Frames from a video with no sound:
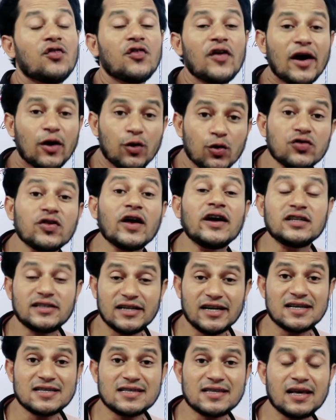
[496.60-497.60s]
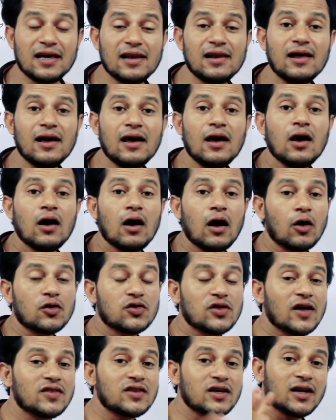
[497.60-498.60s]
ফ্যাগোসাইটিক সেল
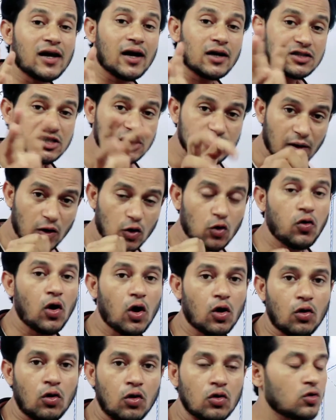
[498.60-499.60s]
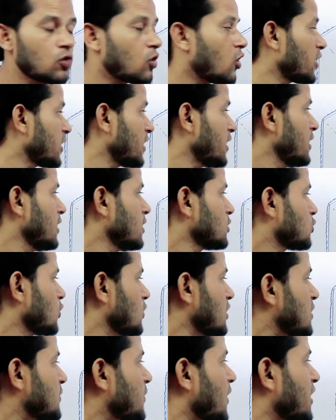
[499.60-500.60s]
অর্থাৎ এরা জীবাণু ভক্ষণ করে তো
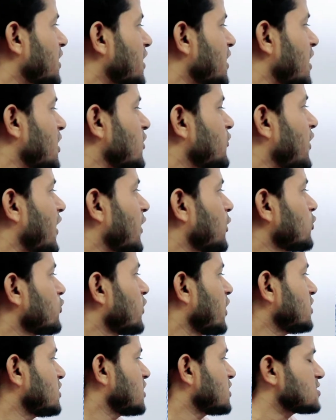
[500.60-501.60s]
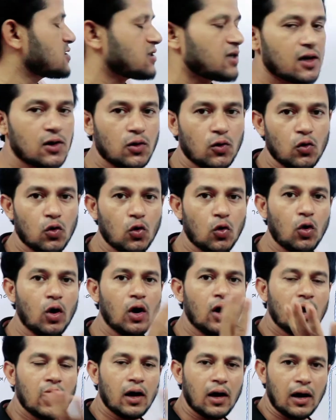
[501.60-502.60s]
লিভারে এই ফ্যাগোসাইটিক সেলগুলো
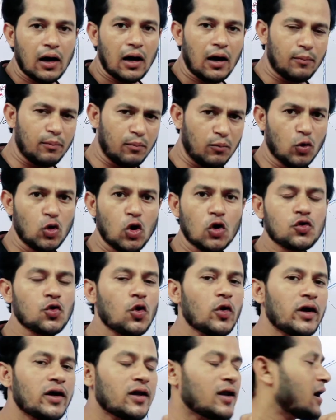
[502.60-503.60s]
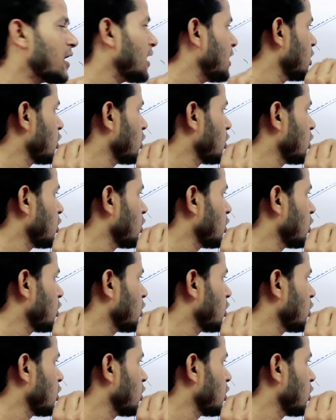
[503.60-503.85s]
মূলত এরা